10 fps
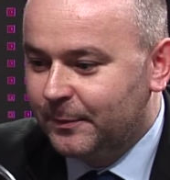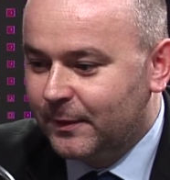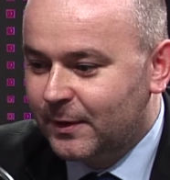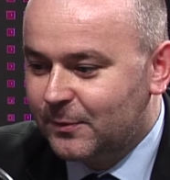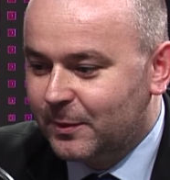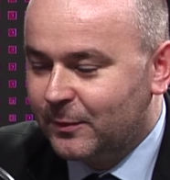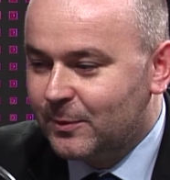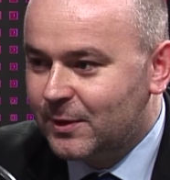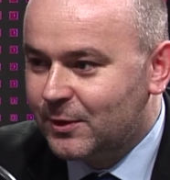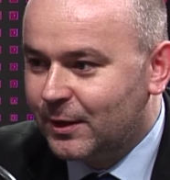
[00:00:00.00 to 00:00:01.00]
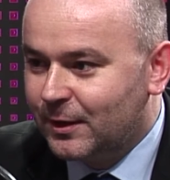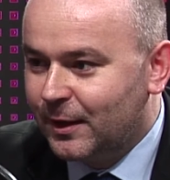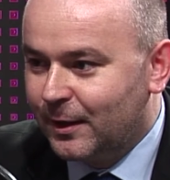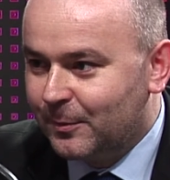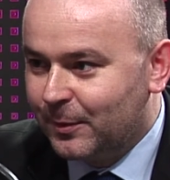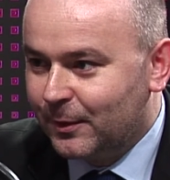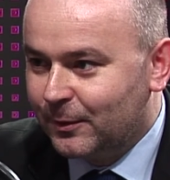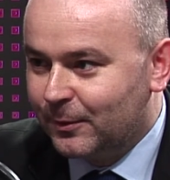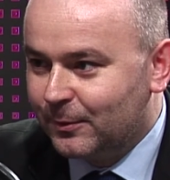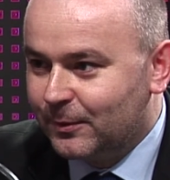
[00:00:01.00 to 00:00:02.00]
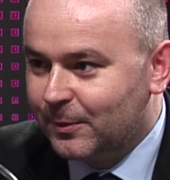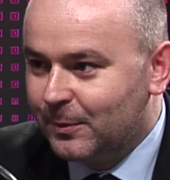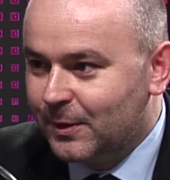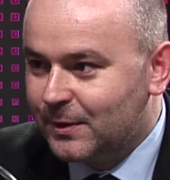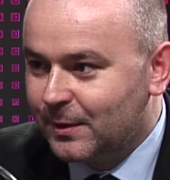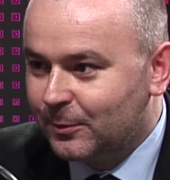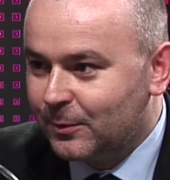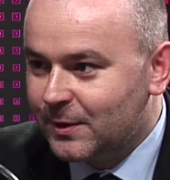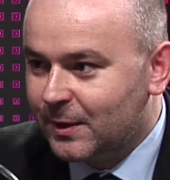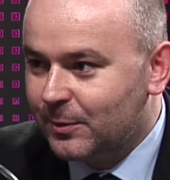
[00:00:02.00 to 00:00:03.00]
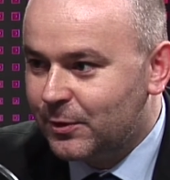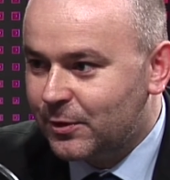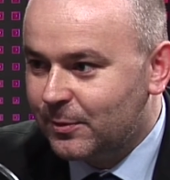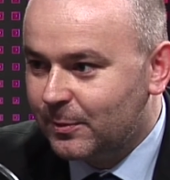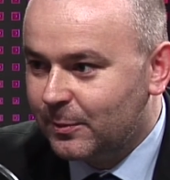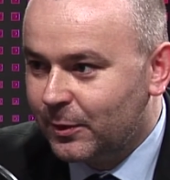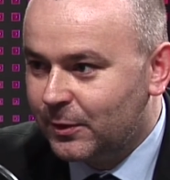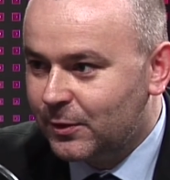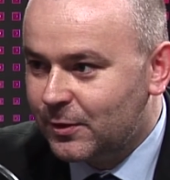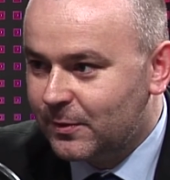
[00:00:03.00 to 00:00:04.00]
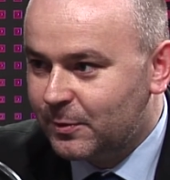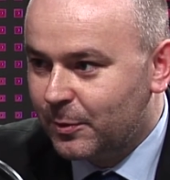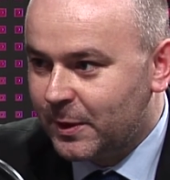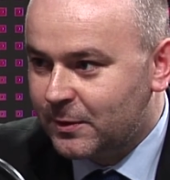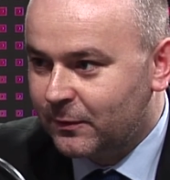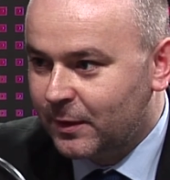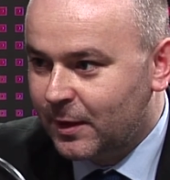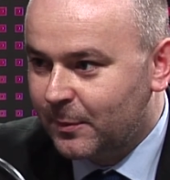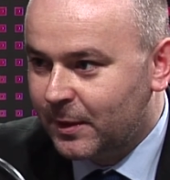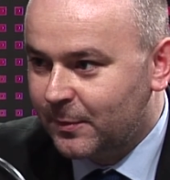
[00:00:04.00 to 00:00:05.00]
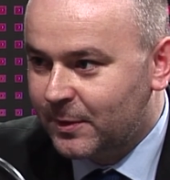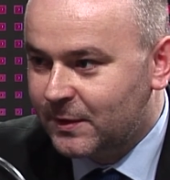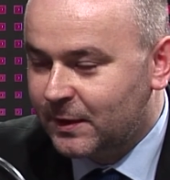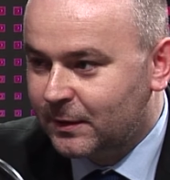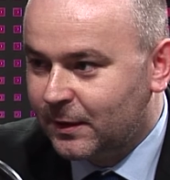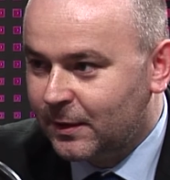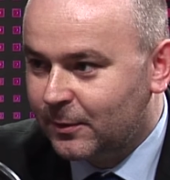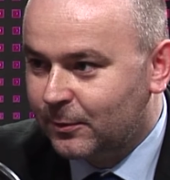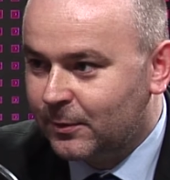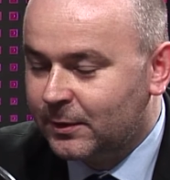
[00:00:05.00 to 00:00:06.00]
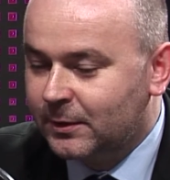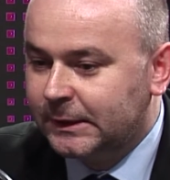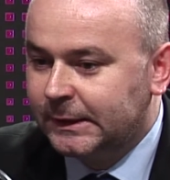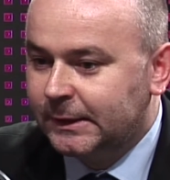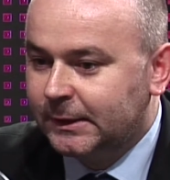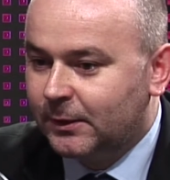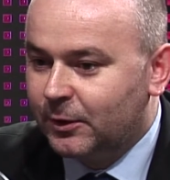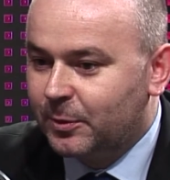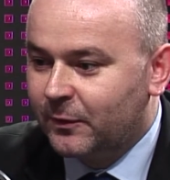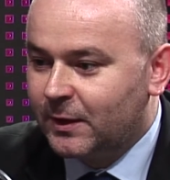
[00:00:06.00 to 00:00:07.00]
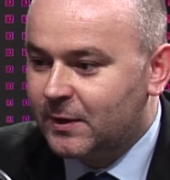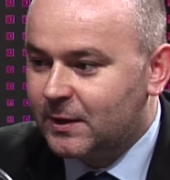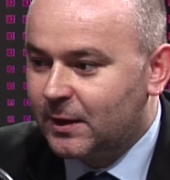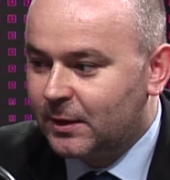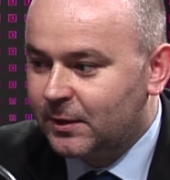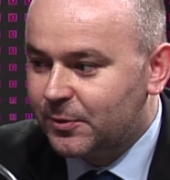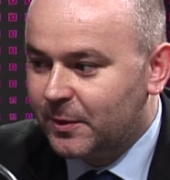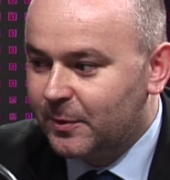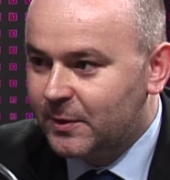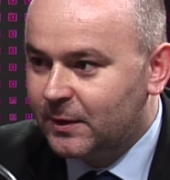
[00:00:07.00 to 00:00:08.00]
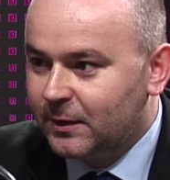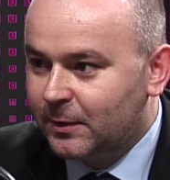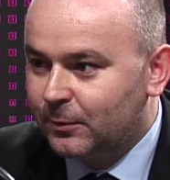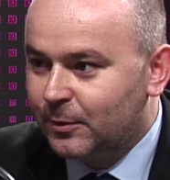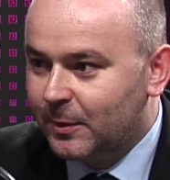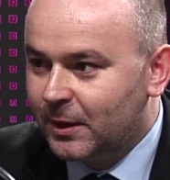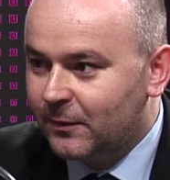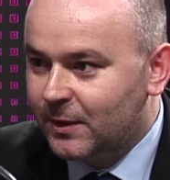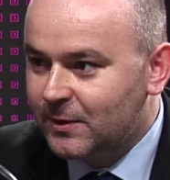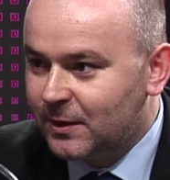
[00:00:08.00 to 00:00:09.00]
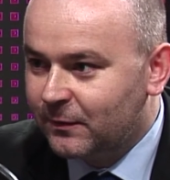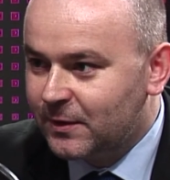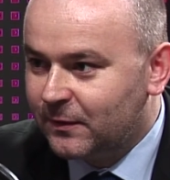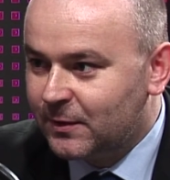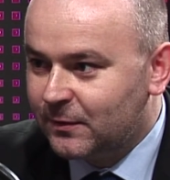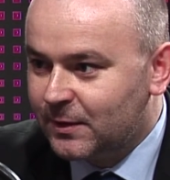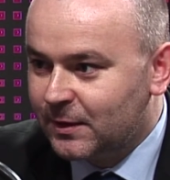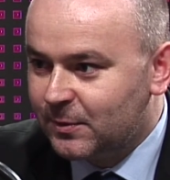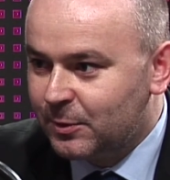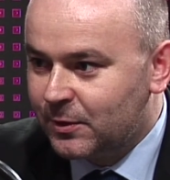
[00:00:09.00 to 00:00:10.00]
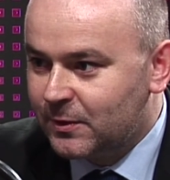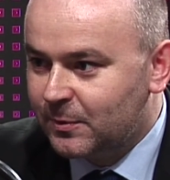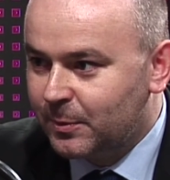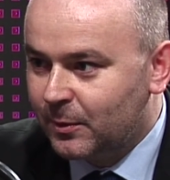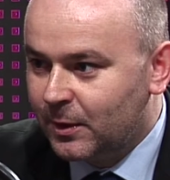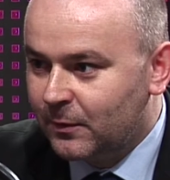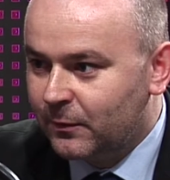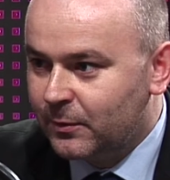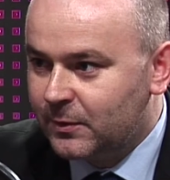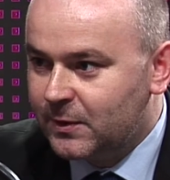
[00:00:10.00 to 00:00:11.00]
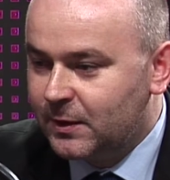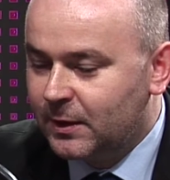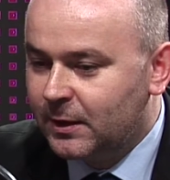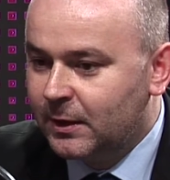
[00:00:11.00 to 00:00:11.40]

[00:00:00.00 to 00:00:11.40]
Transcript: jest w pewnym sensie liderem peletonu, tym ministrem, który jest najbliższym politycznym współpracownikiem pana prezydenta, który odpowiada za kalendarz pana prezydenta, który ma najwięcej wyzwań związanych z bieżącym pełnieniem funkcji. A czy